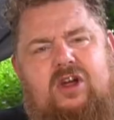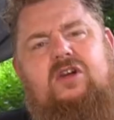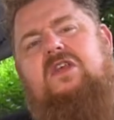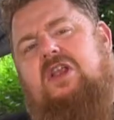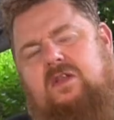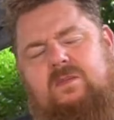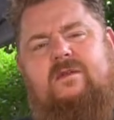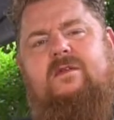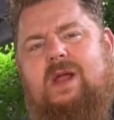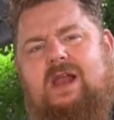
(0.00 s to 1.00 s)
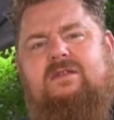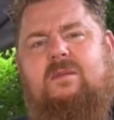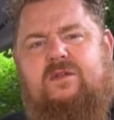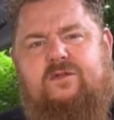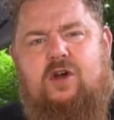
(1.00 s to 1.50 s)
wir dann gesagt, jetzt machen wir mal
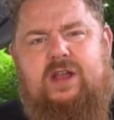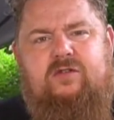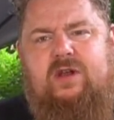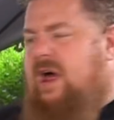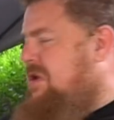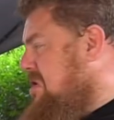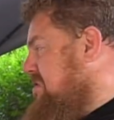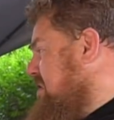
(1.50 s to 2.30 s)
langsam die Feuertonne an. Da